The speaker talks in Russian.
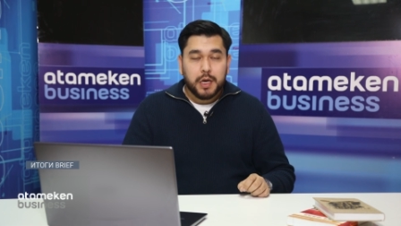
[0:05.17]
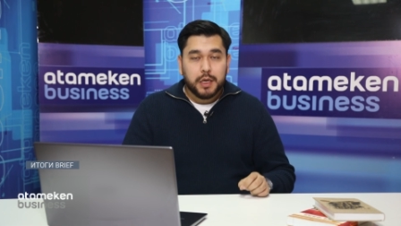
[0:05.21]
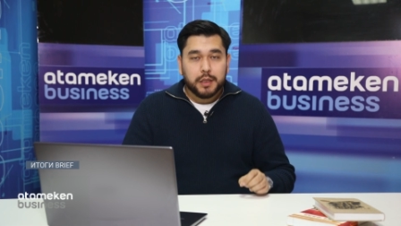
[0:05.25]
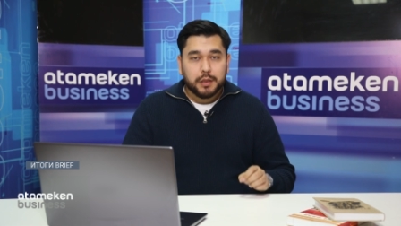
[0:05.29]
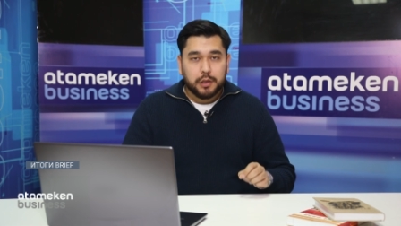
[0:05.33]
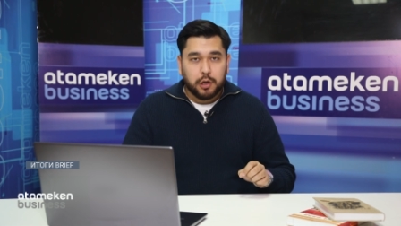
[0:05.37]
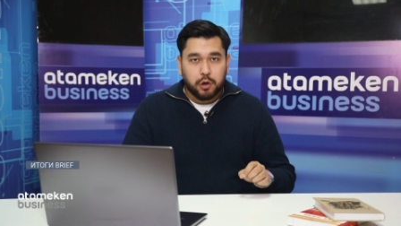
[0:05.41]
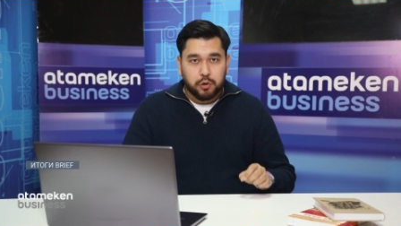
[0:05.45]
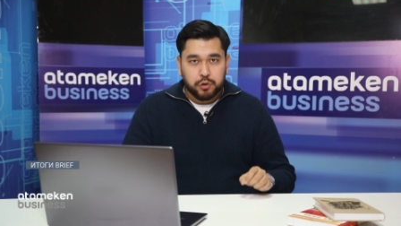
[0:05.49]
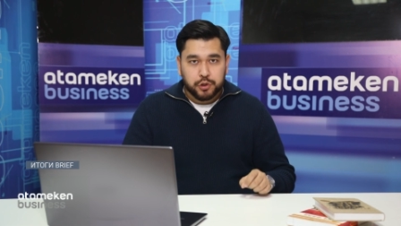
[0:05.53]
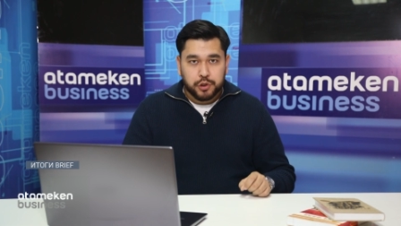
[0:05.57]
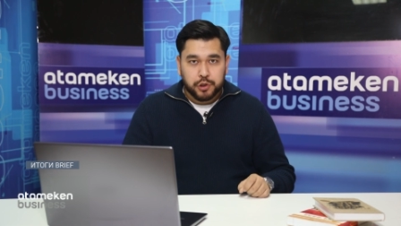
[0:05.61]

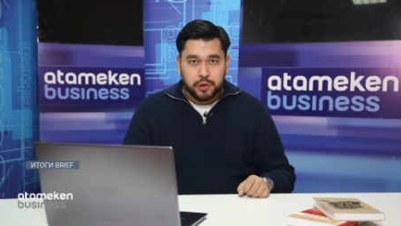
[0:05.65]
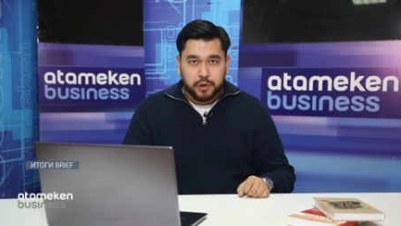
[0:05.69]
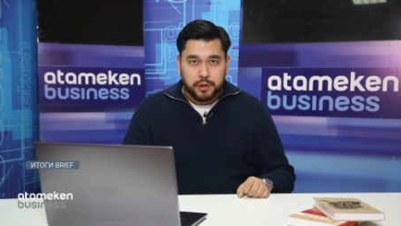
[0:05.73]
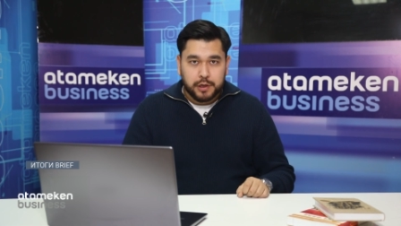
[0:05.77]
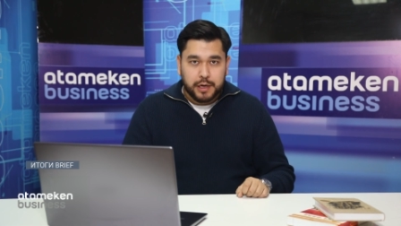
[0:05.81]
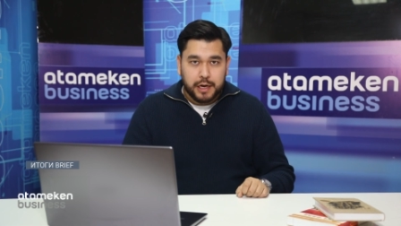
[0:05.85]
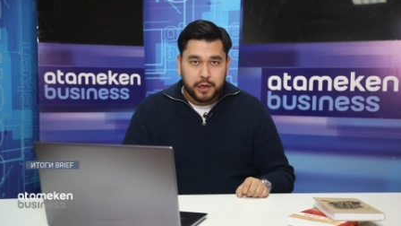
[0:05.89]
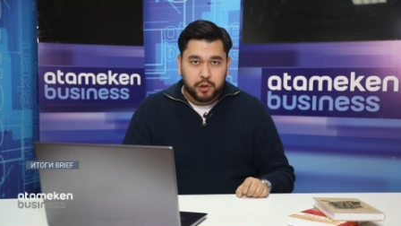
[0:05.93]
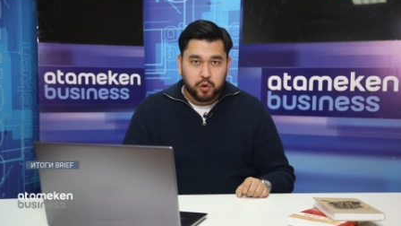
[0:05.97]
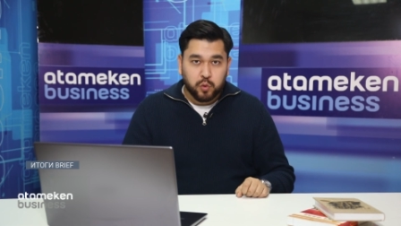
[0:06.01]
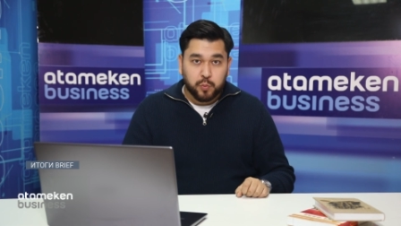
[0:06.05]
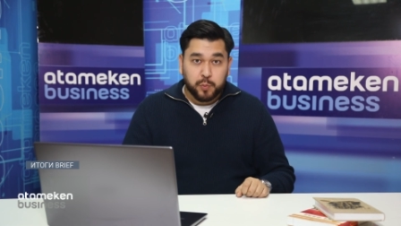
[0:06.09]
дорожную
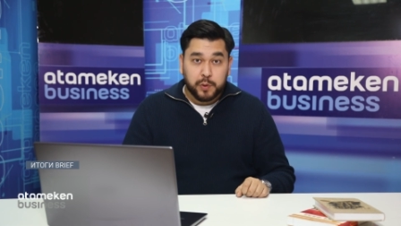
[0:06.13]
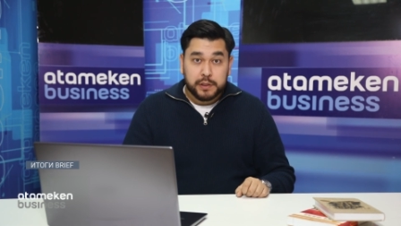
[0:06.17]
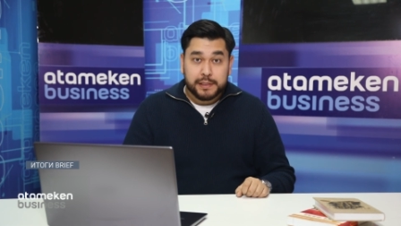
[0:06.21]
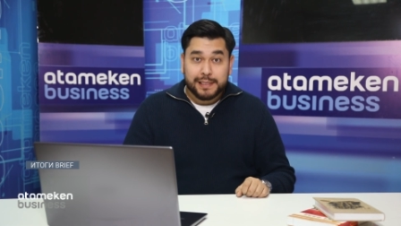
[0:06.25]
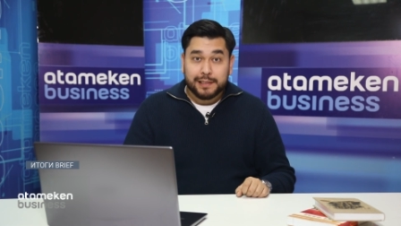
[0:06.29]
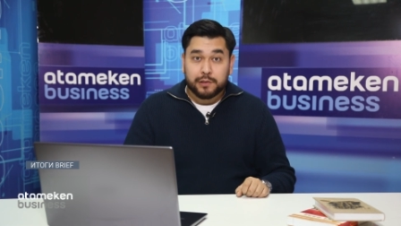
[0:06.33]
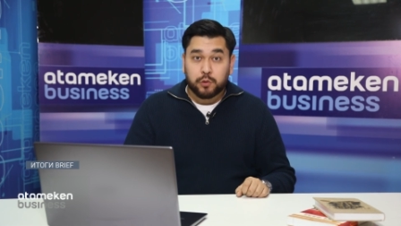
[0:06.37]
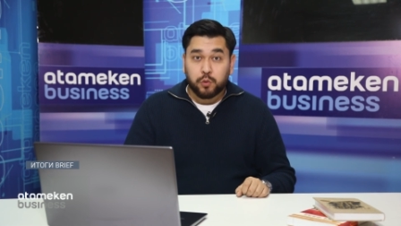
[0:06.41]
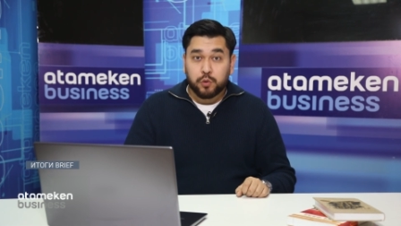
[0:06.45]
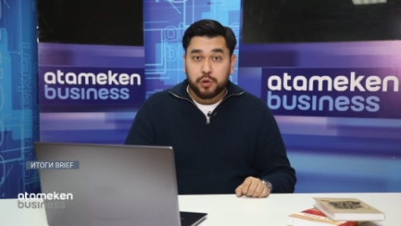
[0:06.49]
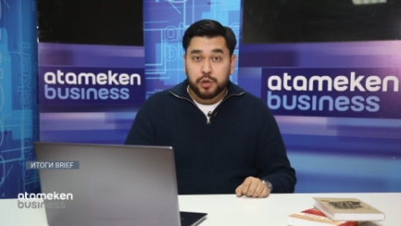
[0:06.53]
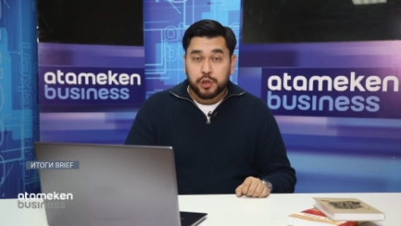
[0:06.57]
карту по
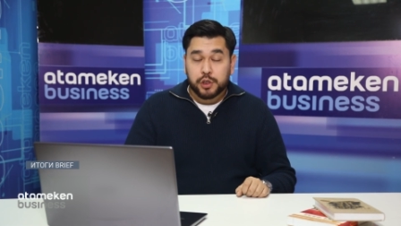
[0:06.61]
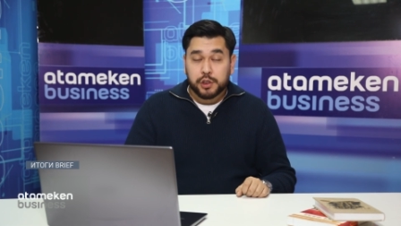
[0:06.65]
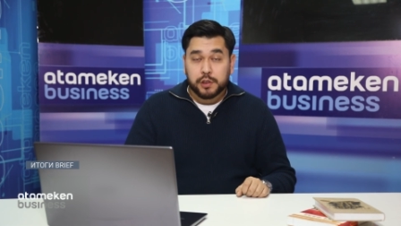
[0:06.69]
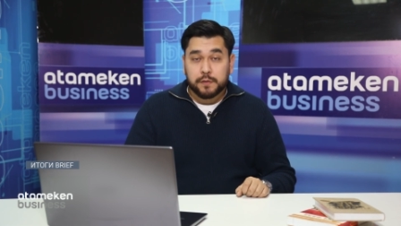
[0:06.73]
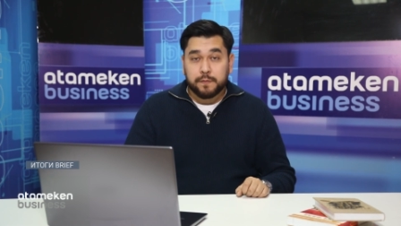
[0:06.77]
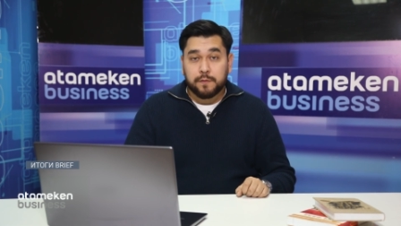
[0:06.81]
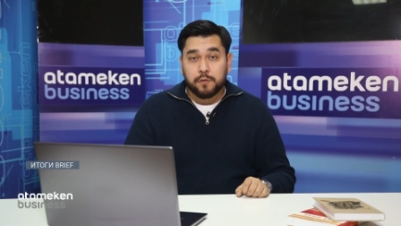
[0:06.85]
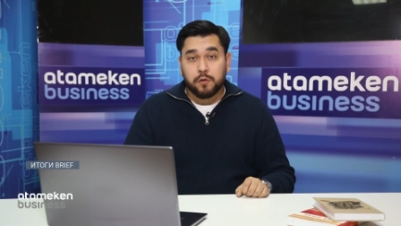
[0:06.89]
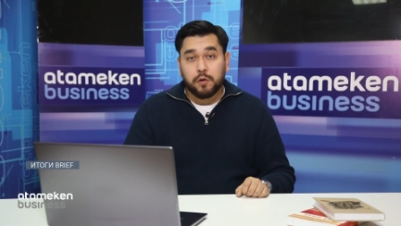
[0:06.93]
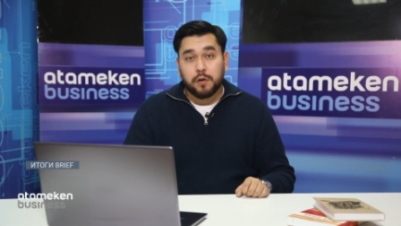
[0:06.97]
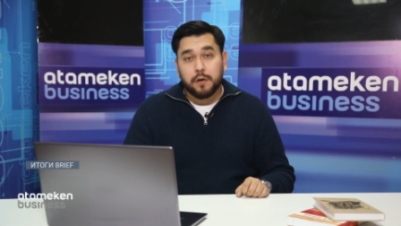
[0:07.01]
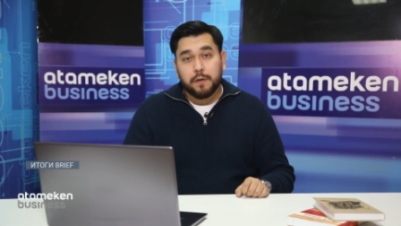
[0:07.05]

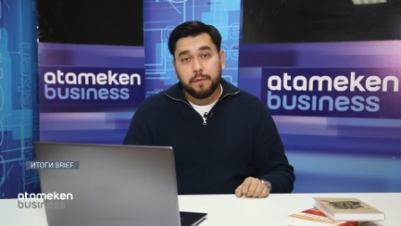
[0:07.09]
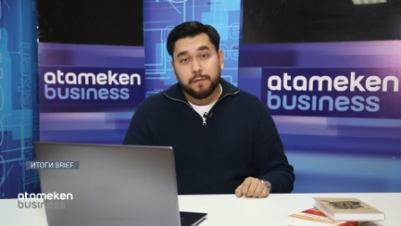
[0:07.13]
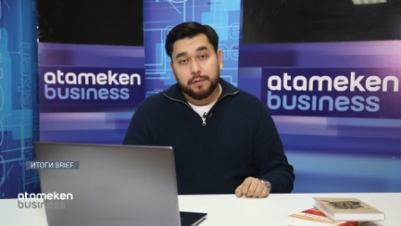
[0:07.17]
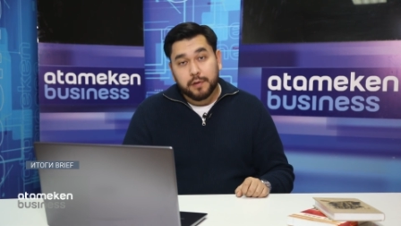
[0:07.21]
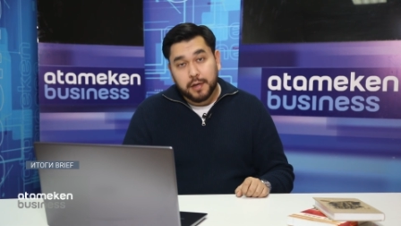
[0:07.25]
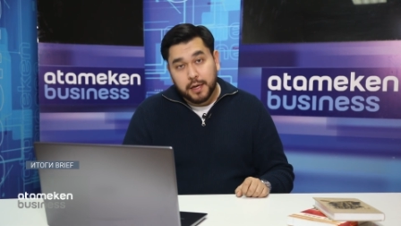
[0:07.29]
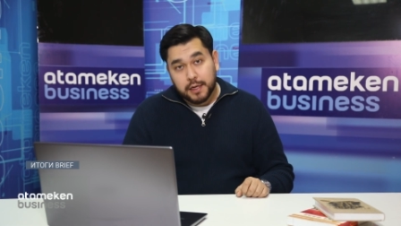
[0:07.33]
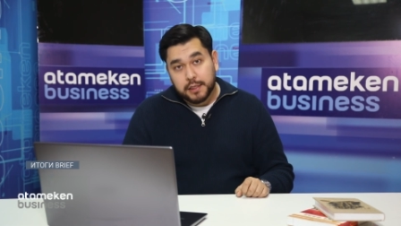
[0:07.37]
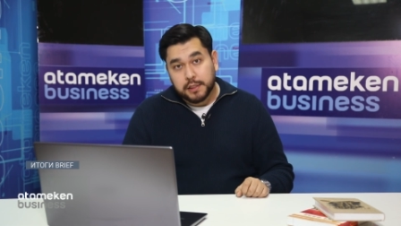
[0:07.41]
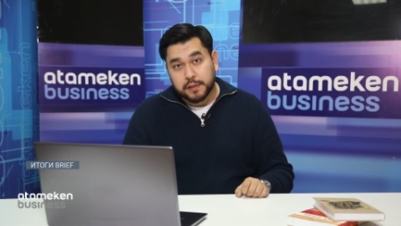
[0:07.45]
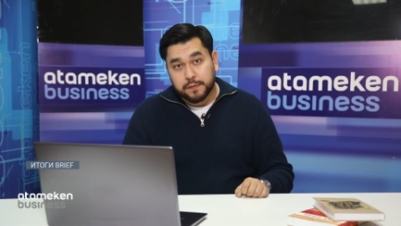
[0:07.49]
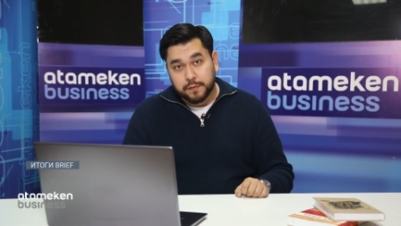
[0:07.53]
сотрудничеству в
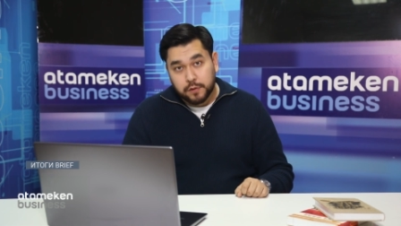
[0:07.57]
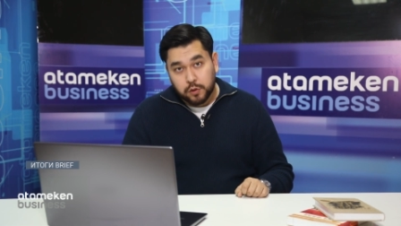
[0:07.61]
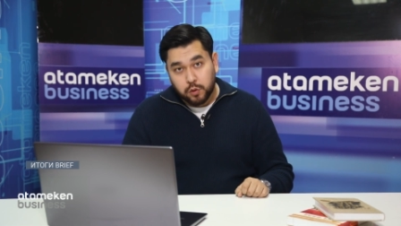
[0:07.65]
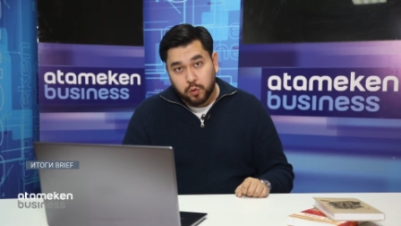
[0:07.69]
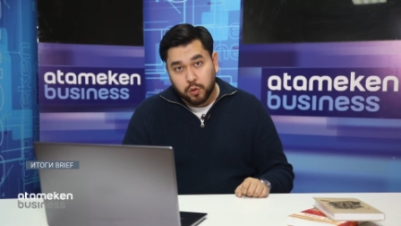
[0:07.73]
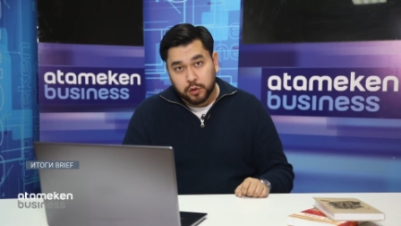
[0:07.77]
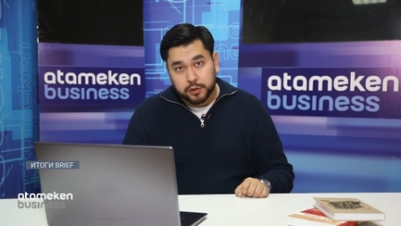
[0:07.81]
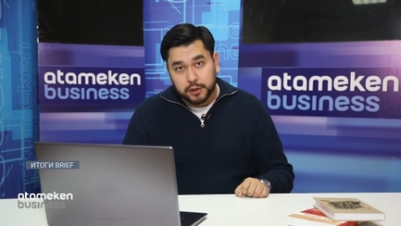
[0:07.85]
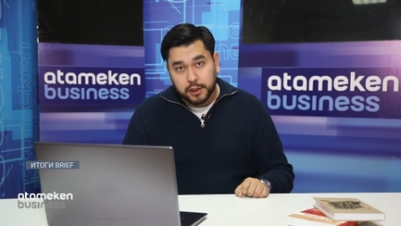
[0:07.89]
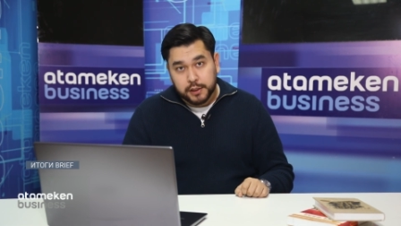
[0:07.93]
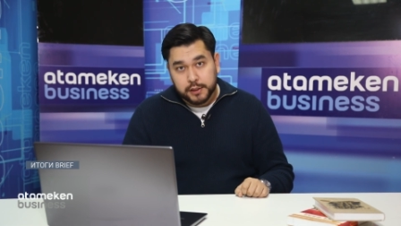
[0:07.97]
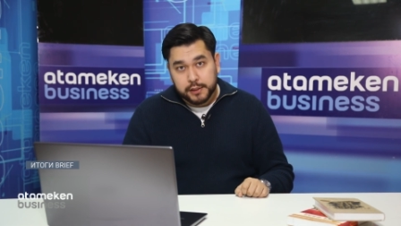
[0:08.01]
газовой
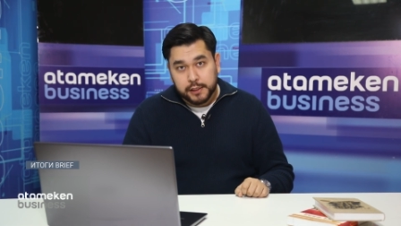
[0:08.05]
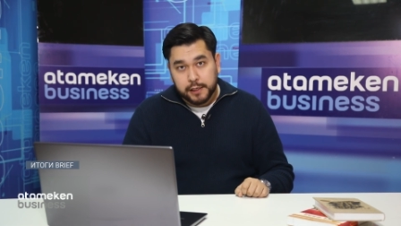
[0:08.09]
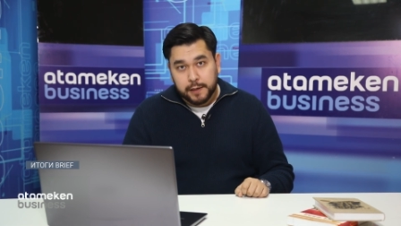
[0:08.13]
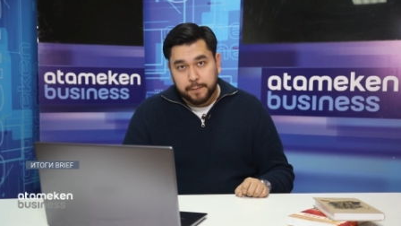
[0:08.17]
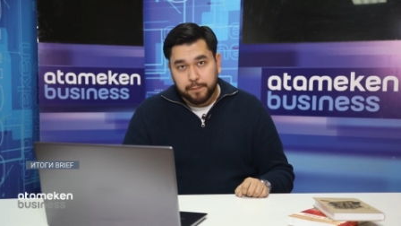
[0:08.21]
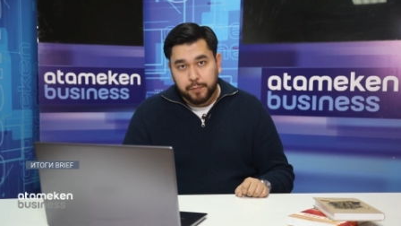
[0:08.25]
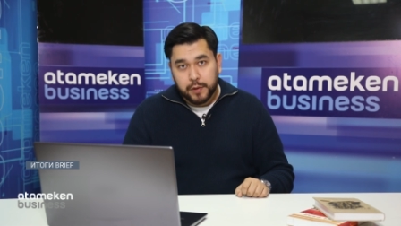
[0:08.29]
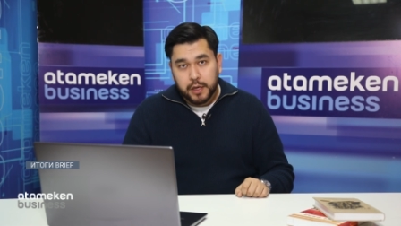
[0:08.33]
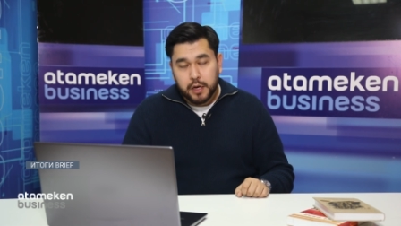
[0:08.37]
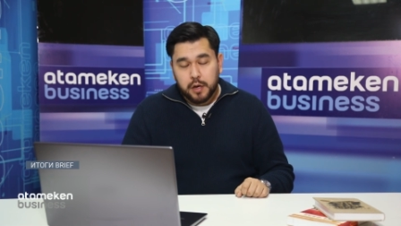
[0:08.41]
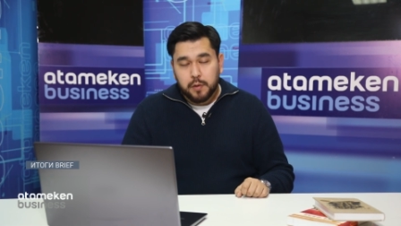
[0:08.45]
отрасли.